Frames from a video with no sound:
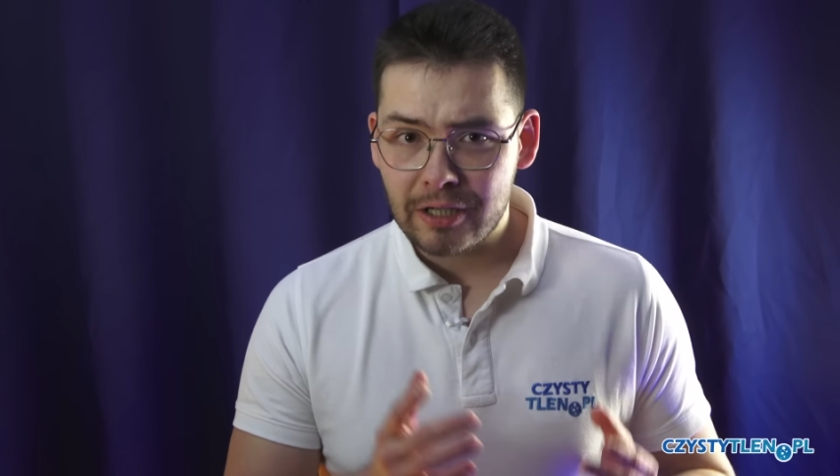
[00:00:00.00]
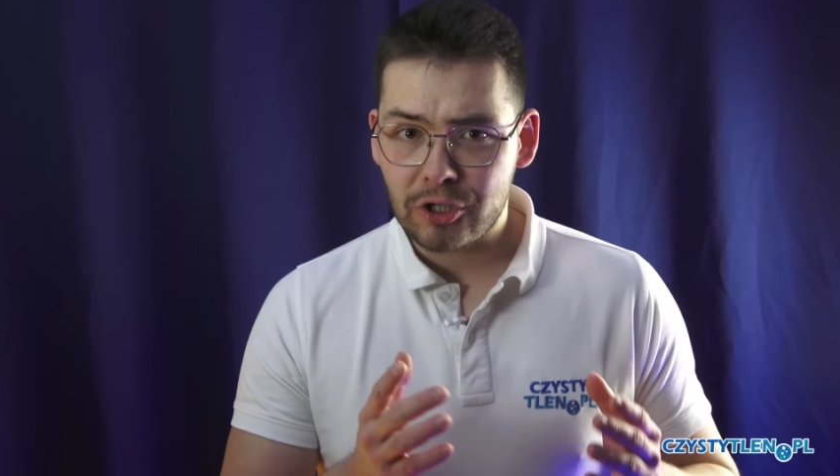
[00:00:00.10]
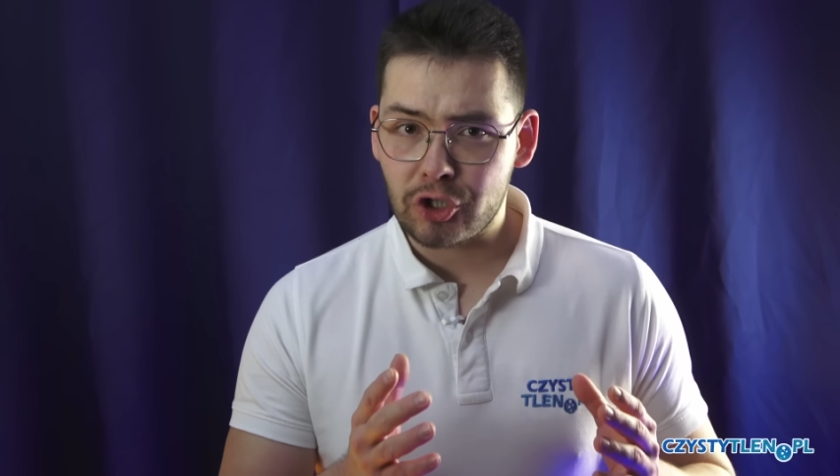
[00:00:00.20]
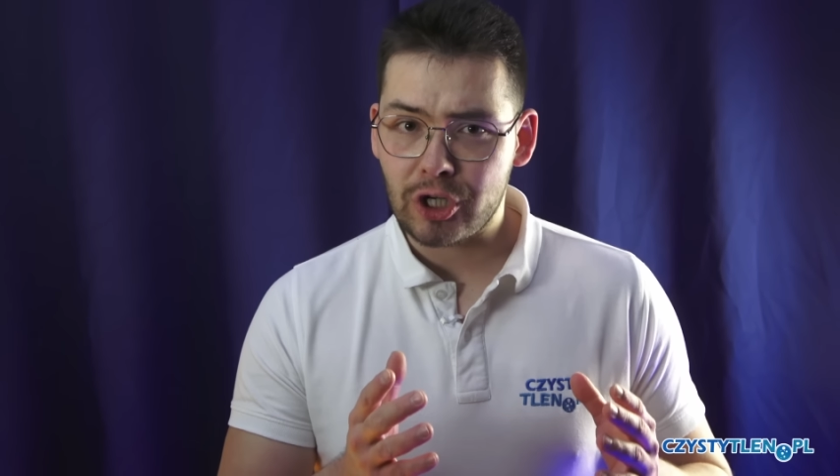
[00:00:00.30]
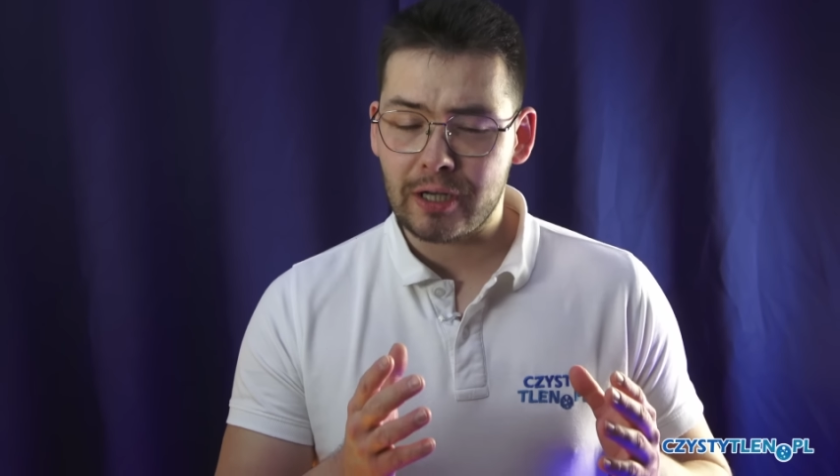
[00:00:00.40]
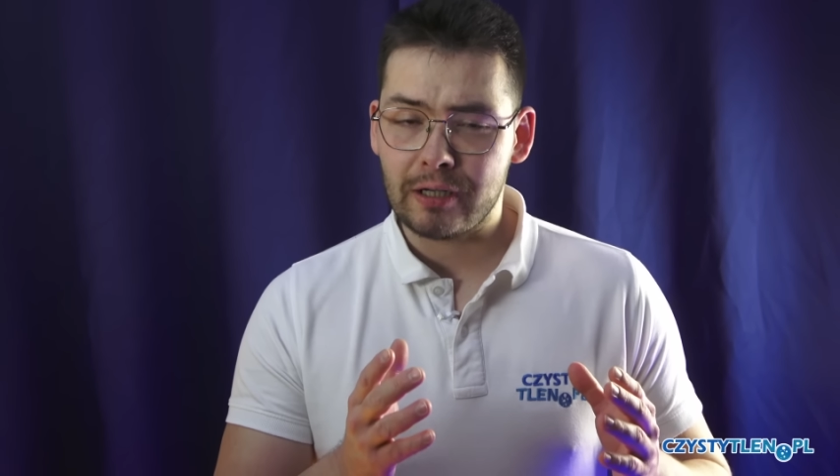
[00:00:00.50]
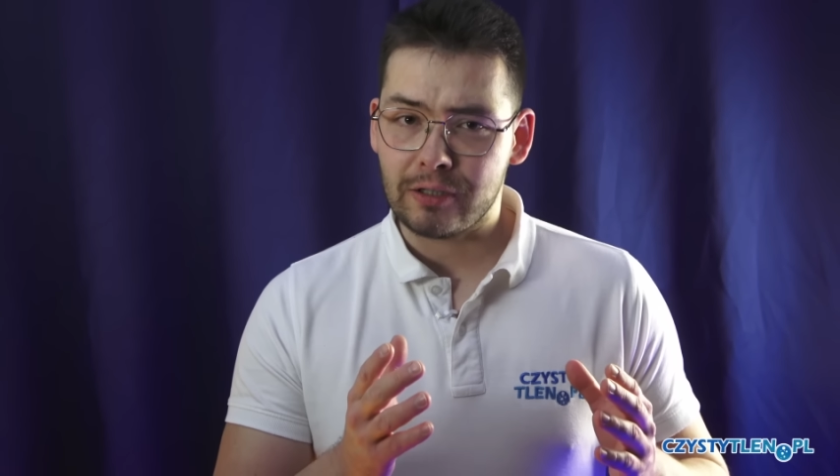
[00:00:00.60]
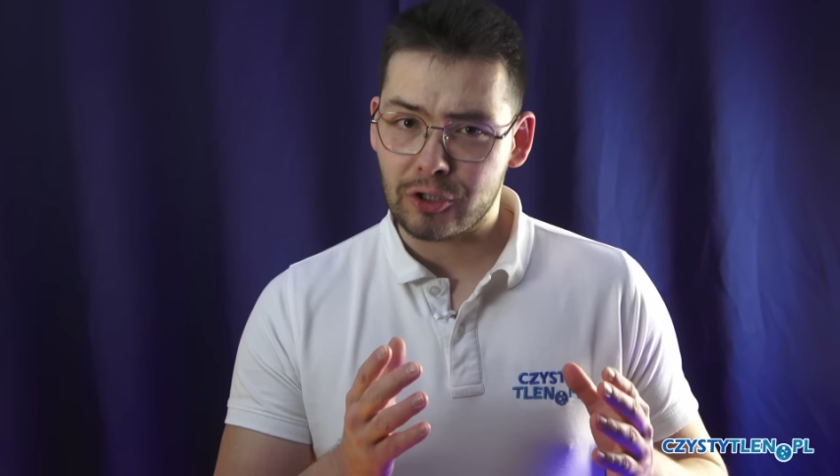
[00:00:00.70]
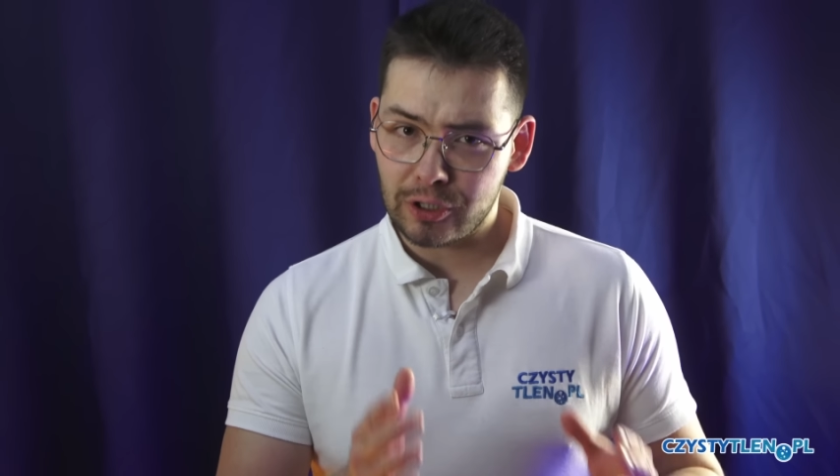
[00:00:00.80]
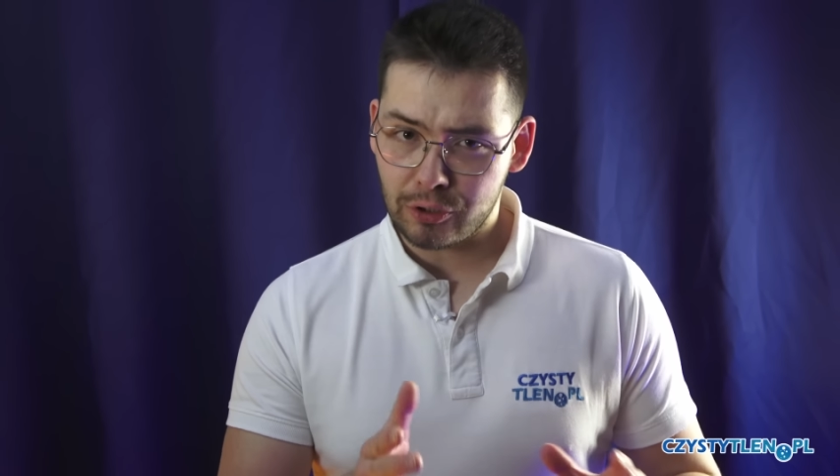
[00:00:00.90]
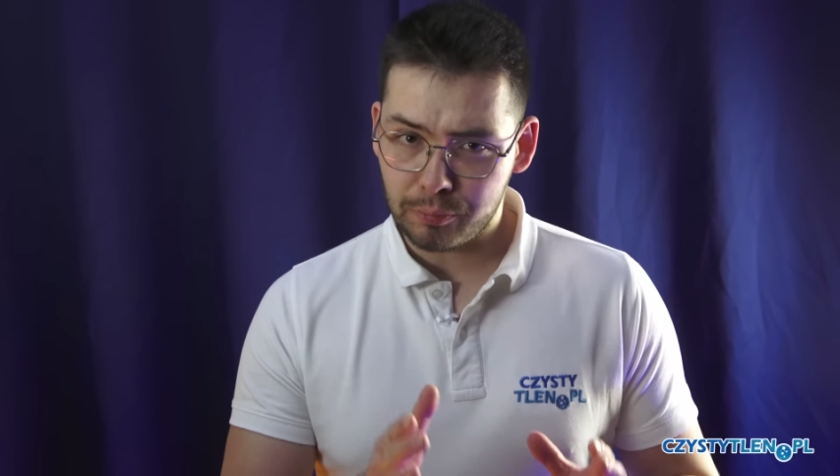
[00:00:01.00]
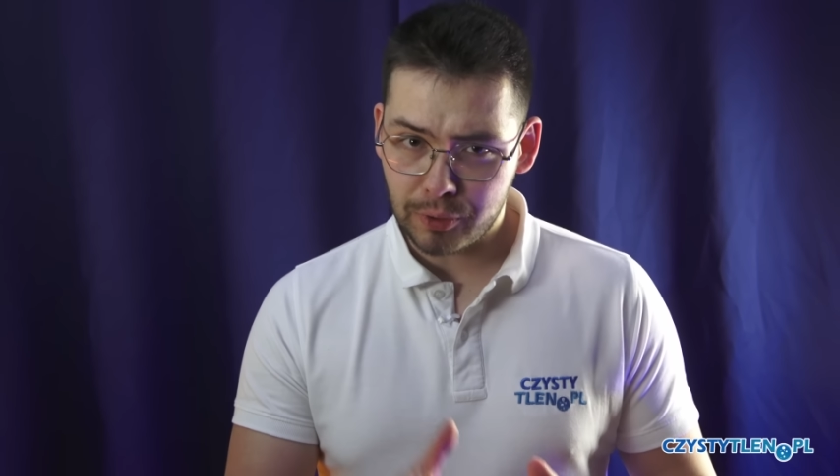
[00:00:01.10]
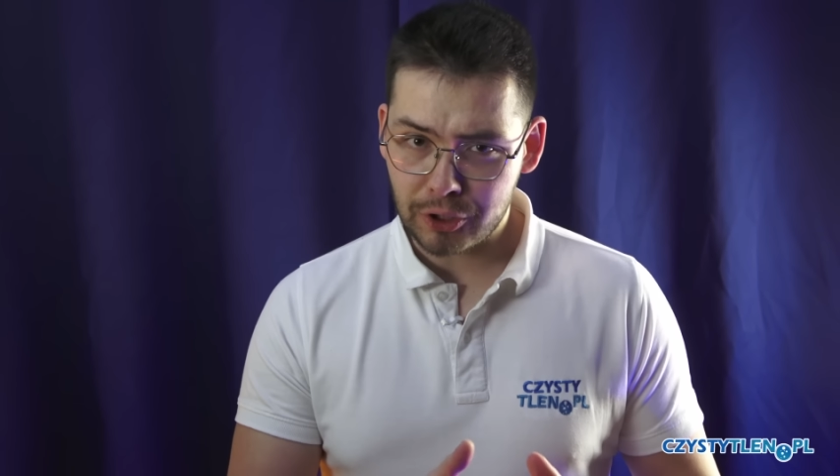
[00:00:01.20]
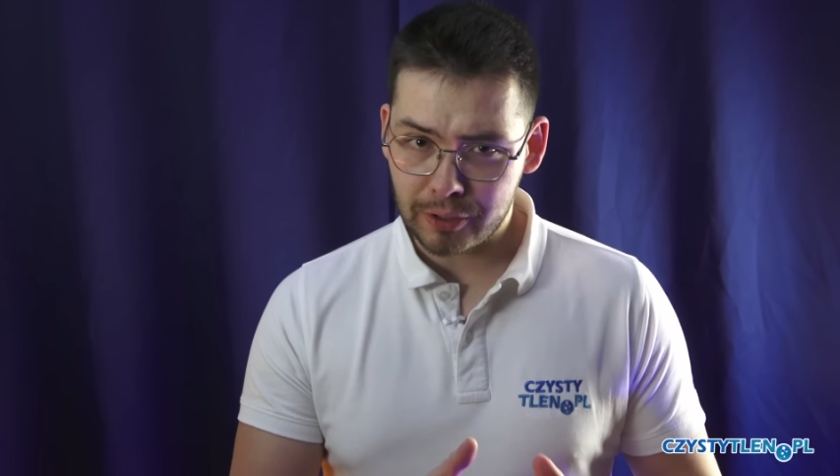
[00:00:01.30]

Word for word: że jeżeli kupujesz